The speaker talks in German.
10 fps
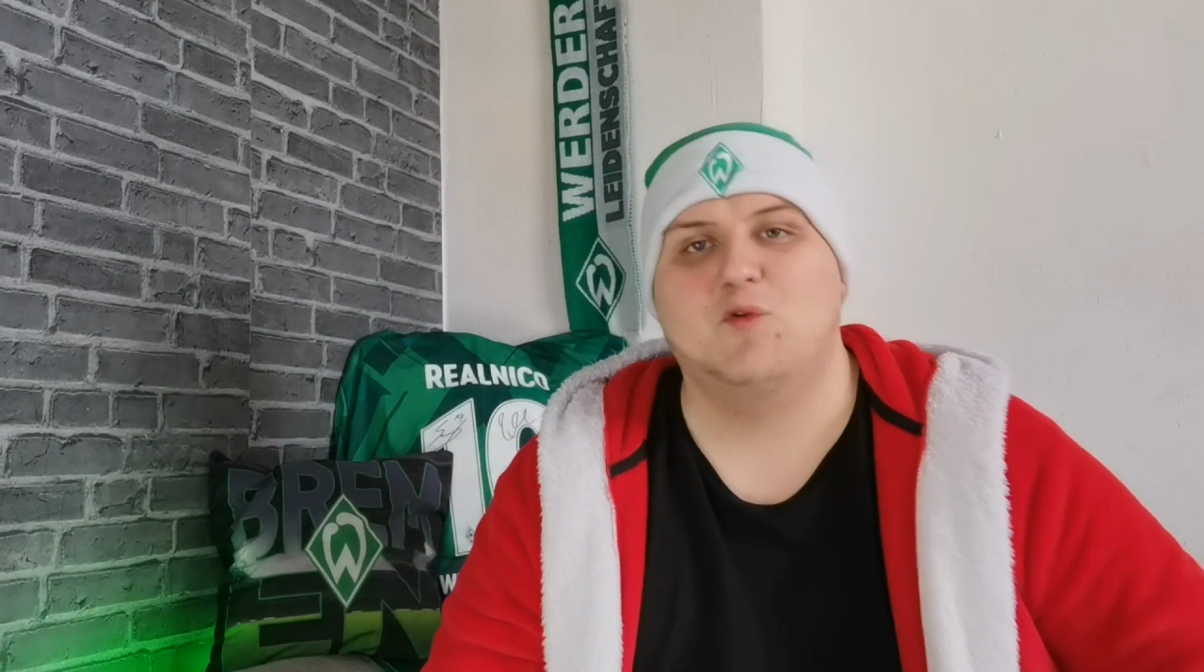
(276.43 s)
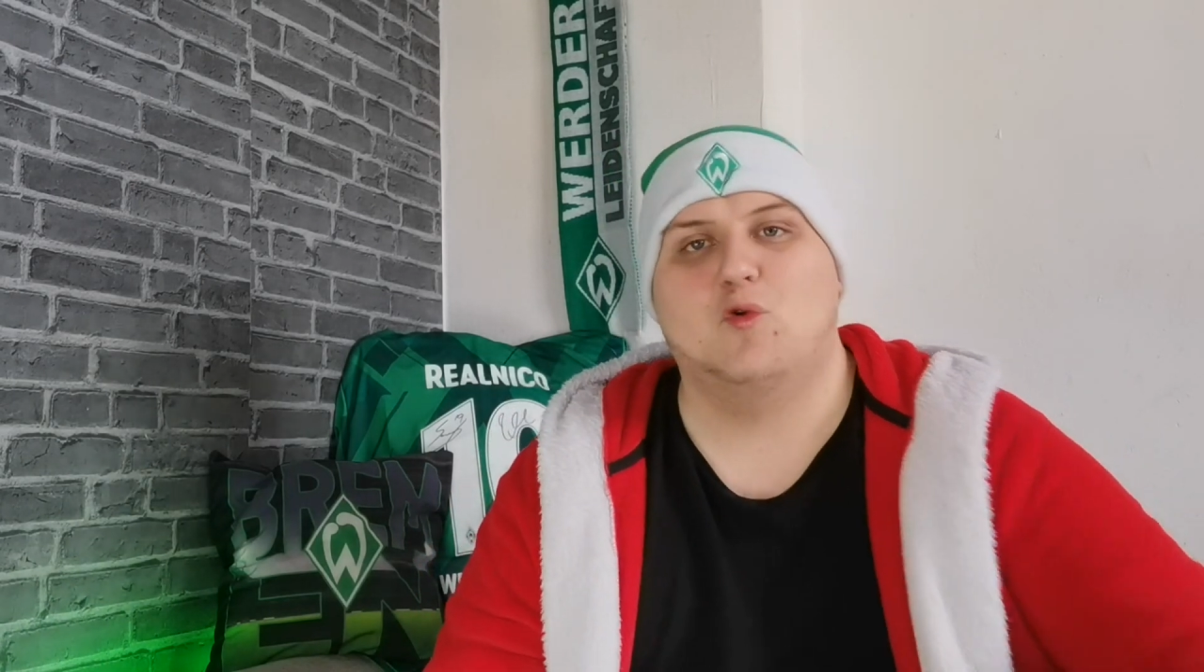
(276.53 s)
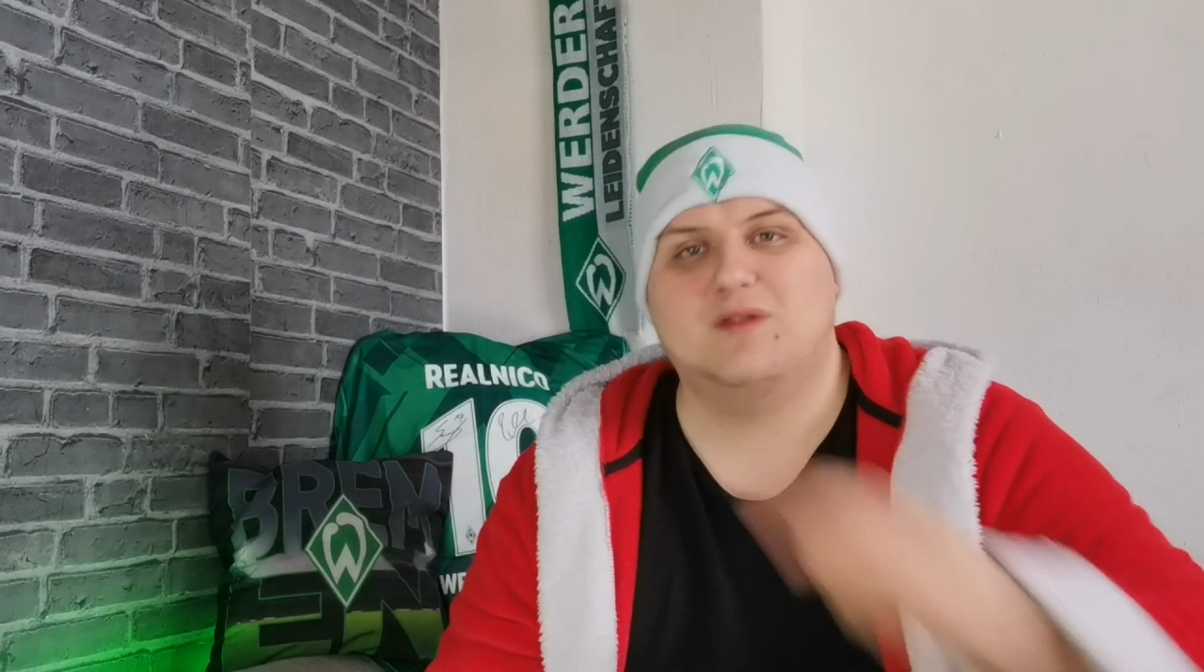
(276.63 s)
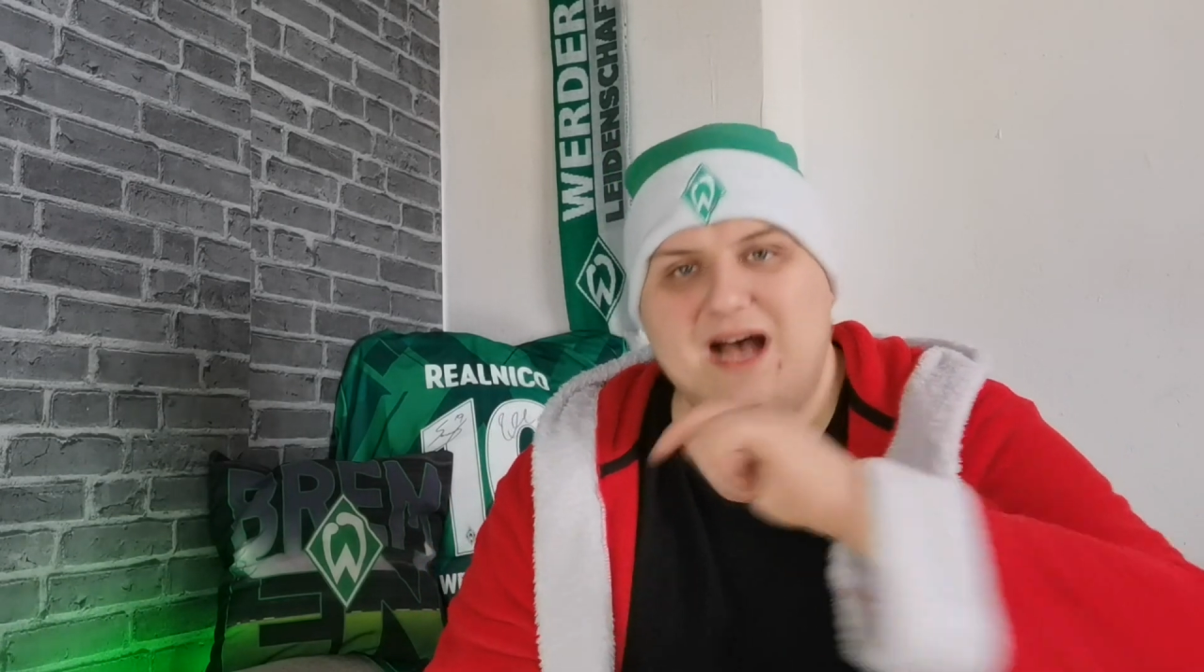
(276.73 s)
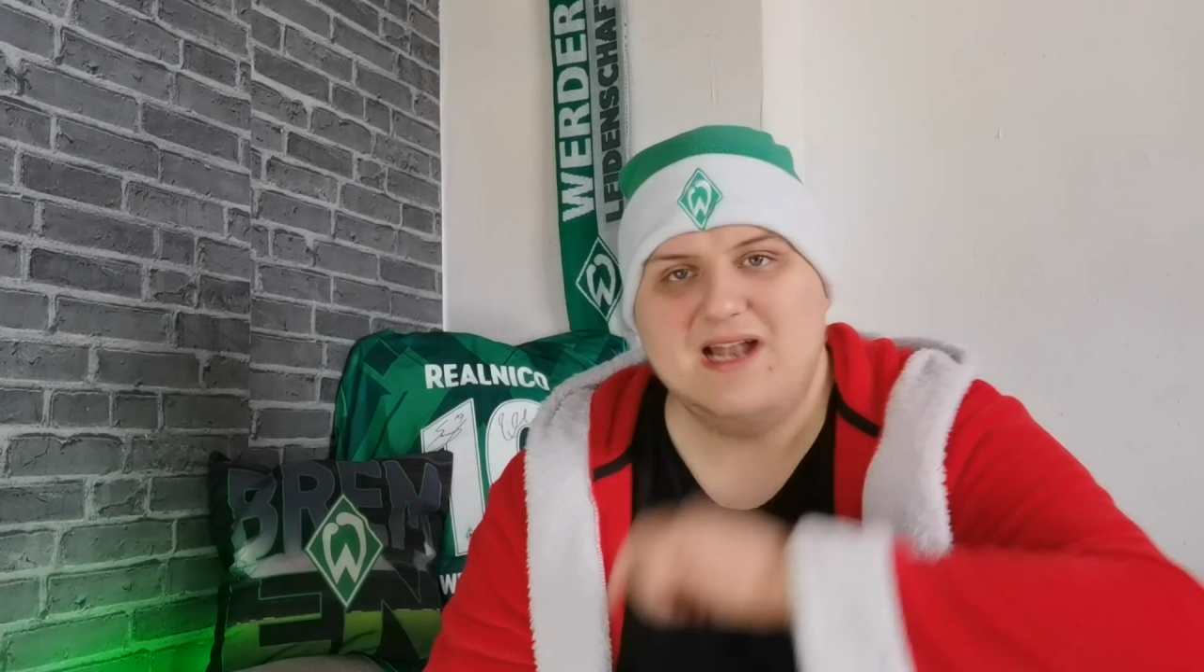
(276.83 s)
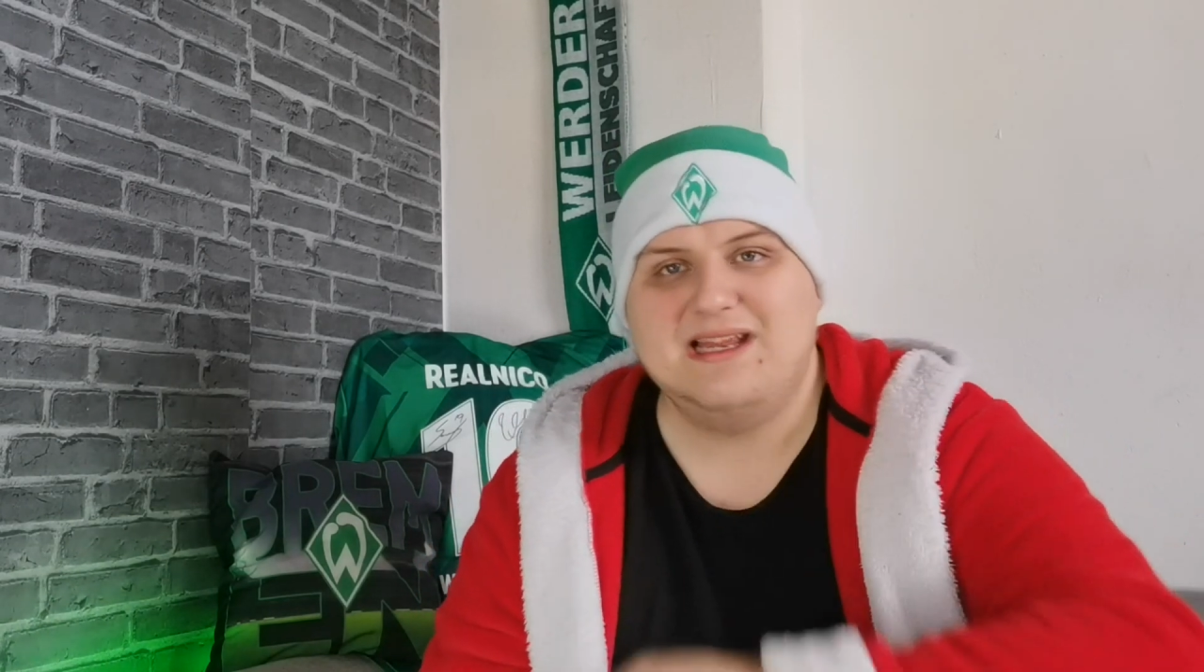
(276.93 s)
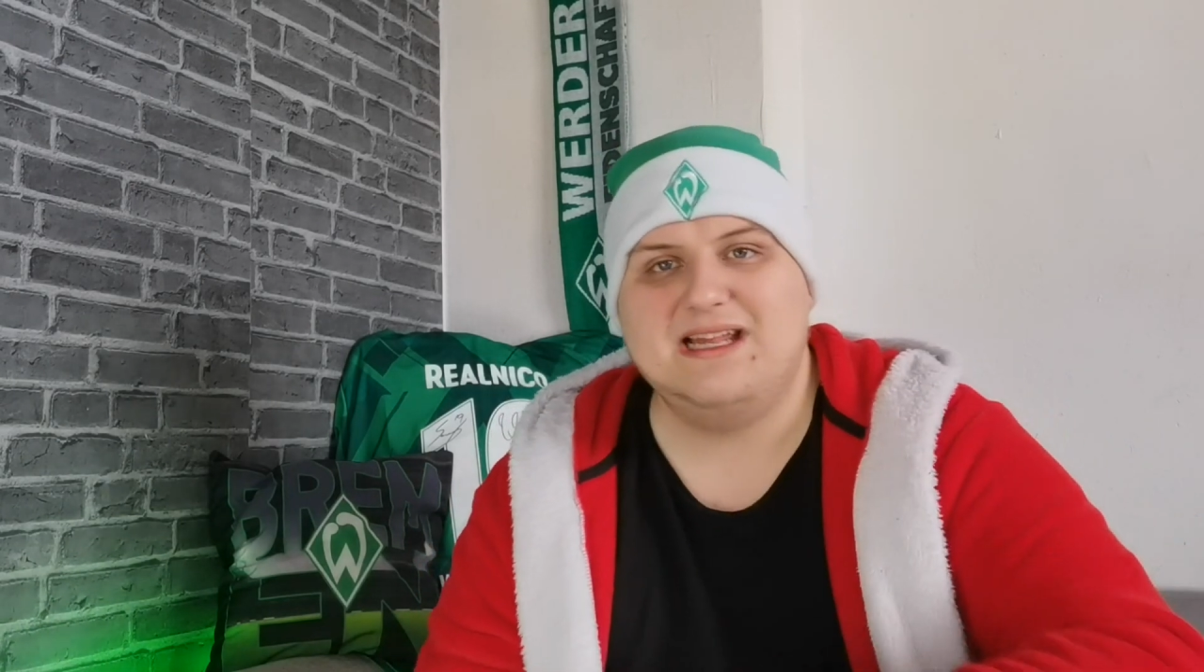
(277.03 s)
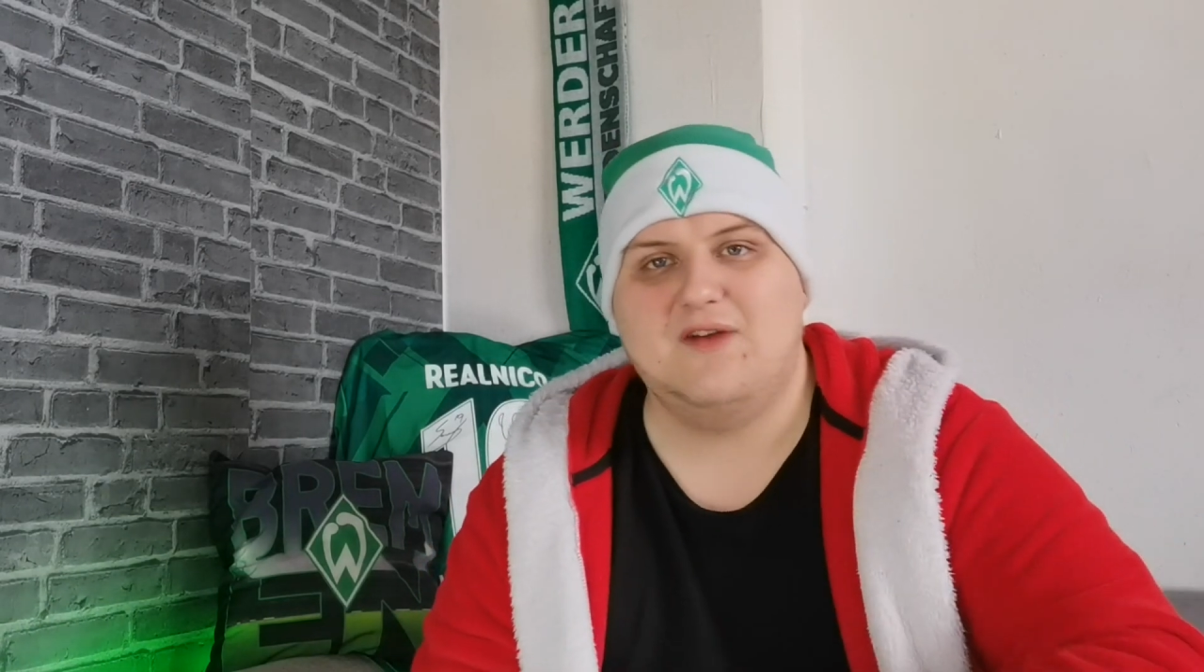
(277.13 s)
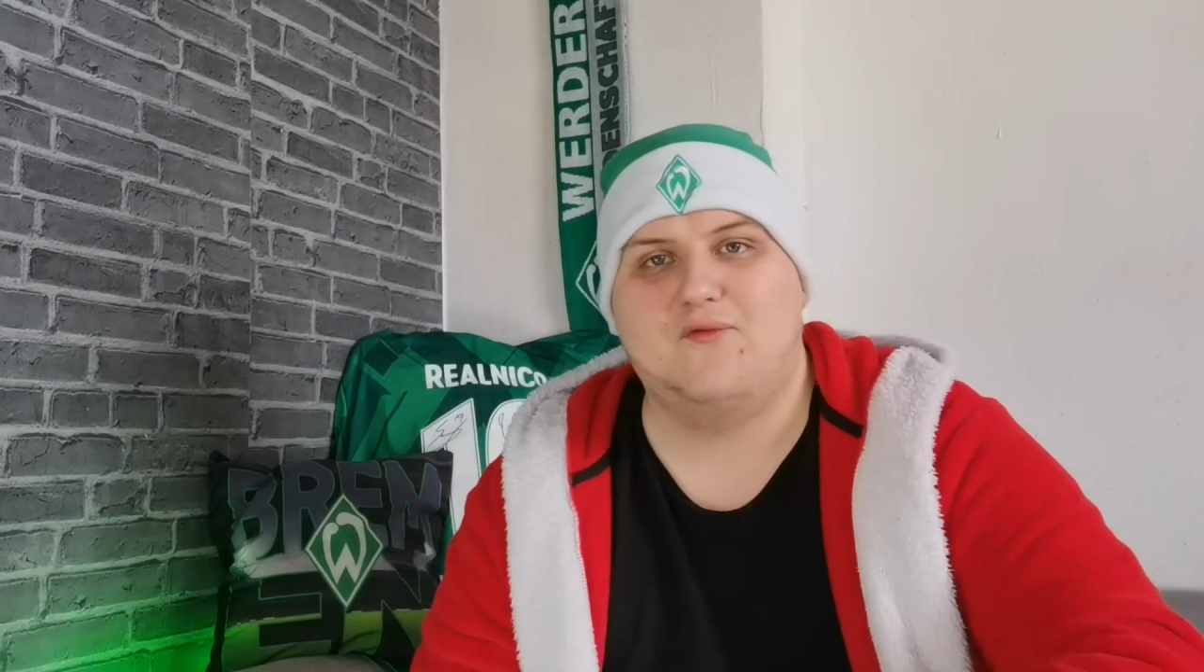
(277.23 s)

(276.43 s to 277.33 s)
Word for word: Und dann geht der